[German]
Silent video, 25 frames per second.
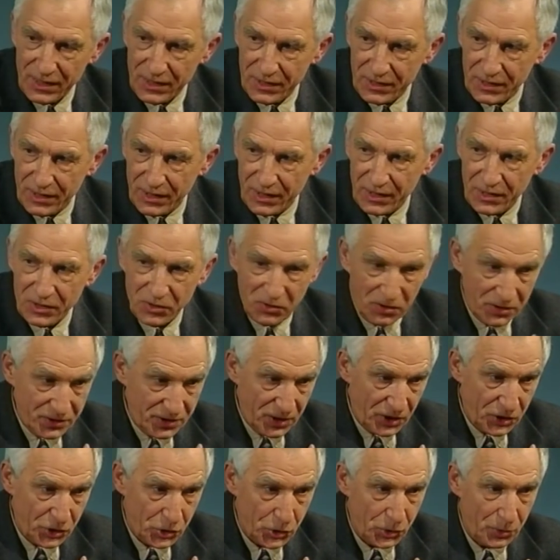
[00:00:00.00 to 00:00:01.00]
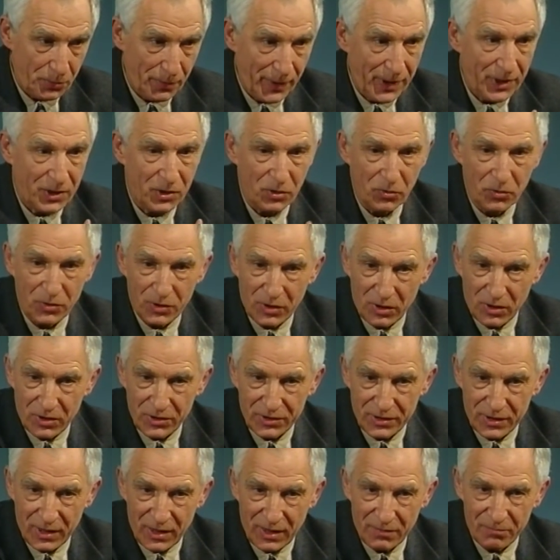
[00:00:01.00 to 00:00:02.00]
Radikalität, die aus der
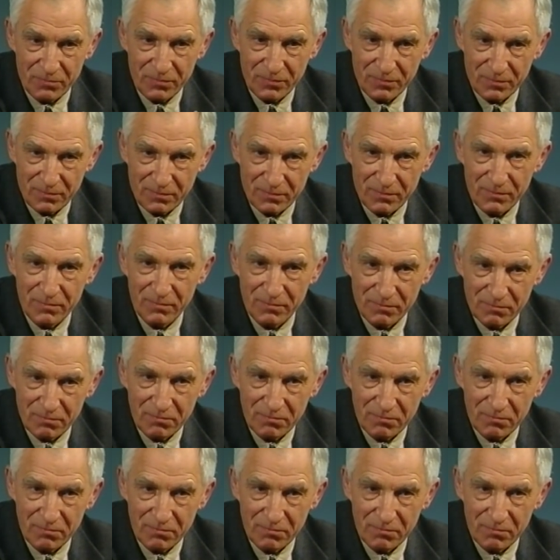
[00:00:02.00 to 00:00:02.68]
Schwäche oder aus der,